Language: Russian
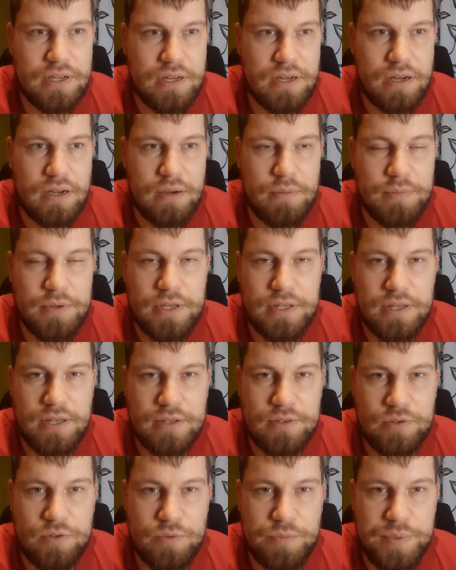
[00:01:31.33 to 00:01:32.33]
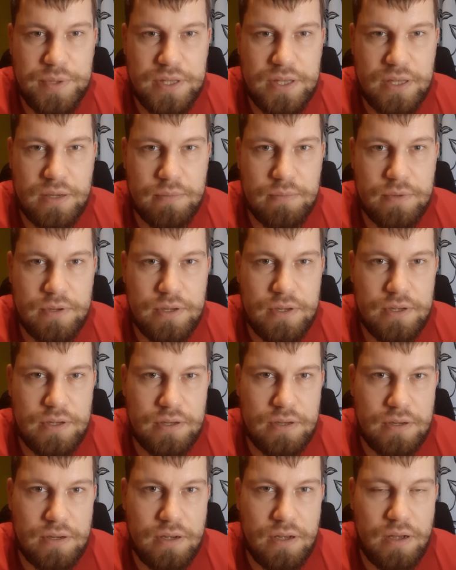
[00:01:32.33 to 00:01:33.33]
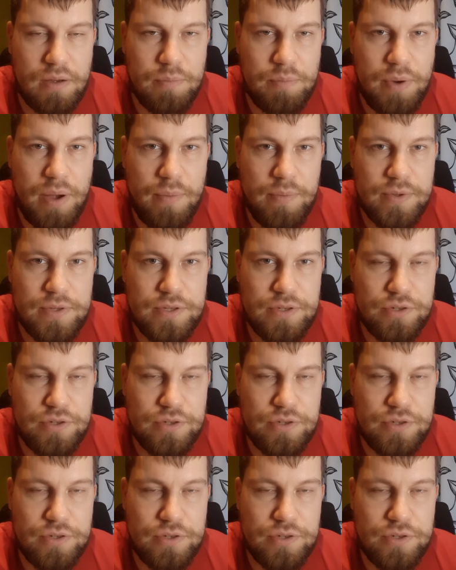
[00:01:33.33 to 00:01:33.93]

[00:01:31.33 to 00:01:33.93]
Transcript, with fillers: «А, мне надо купить там а, память,